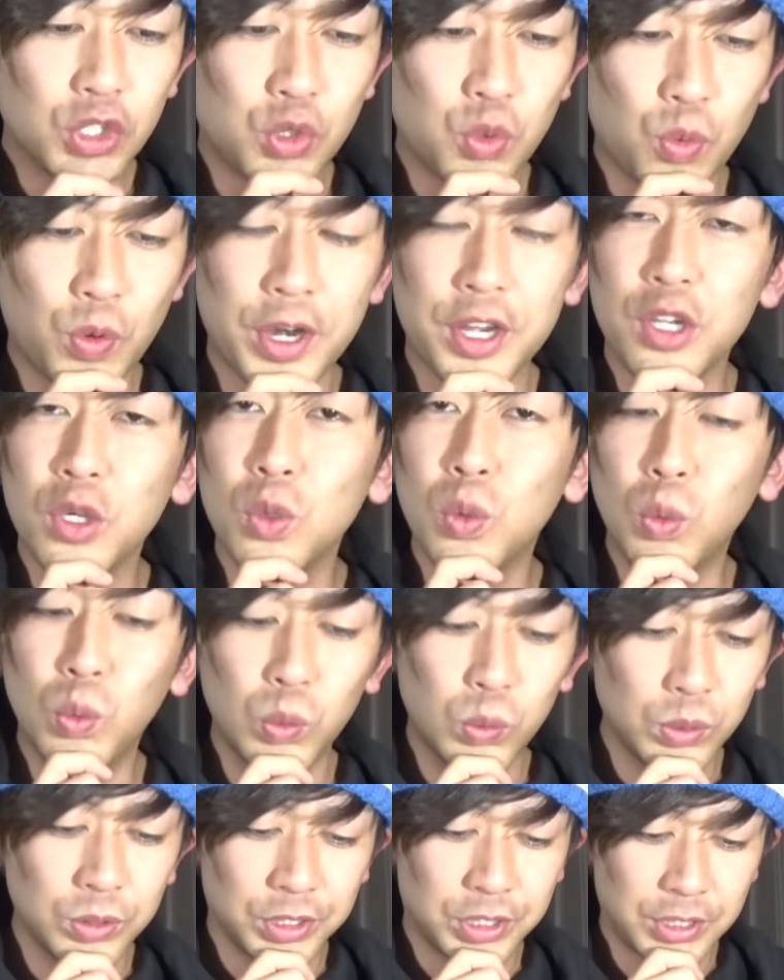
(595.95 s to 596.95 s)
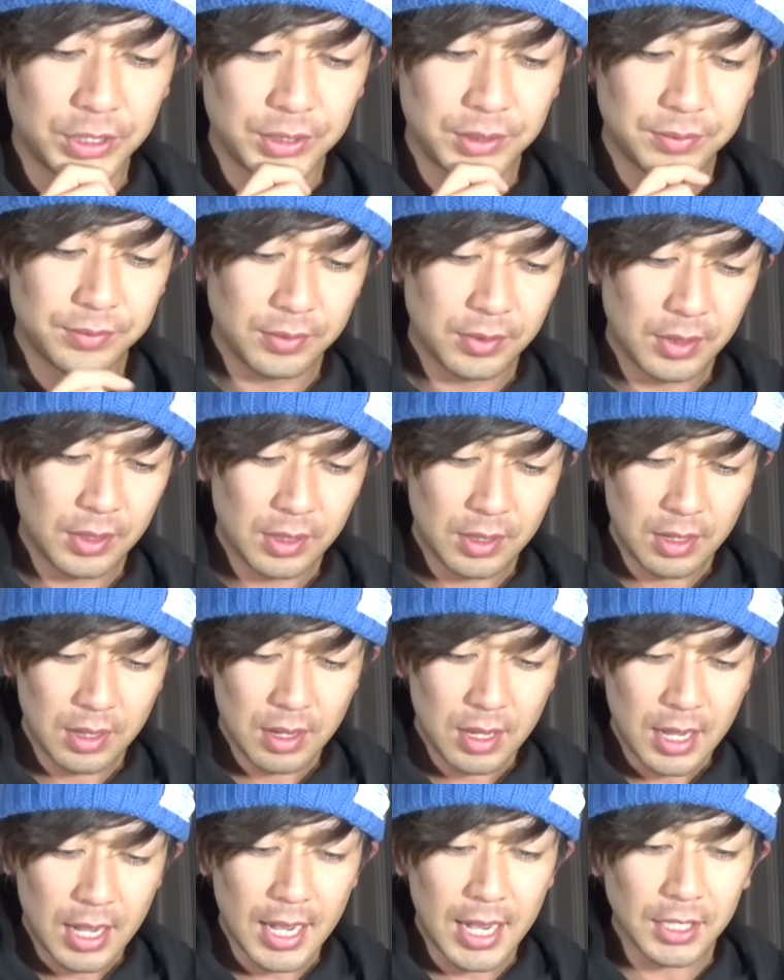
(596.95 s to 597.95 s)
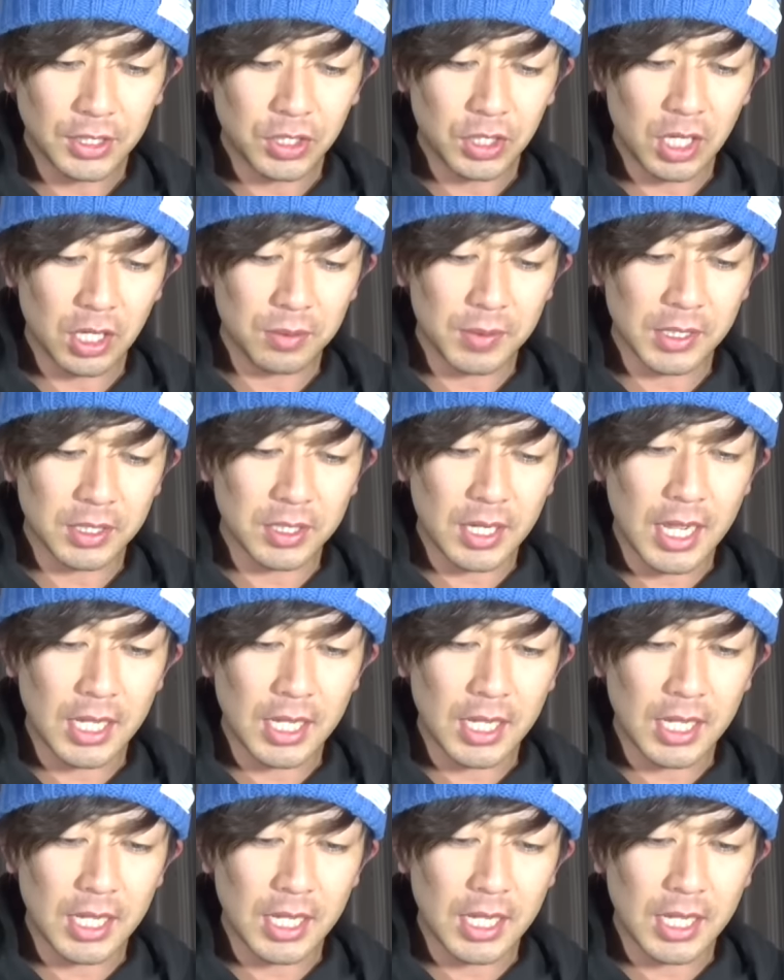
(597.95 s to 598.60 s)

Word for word: ドリューズはい次いきます。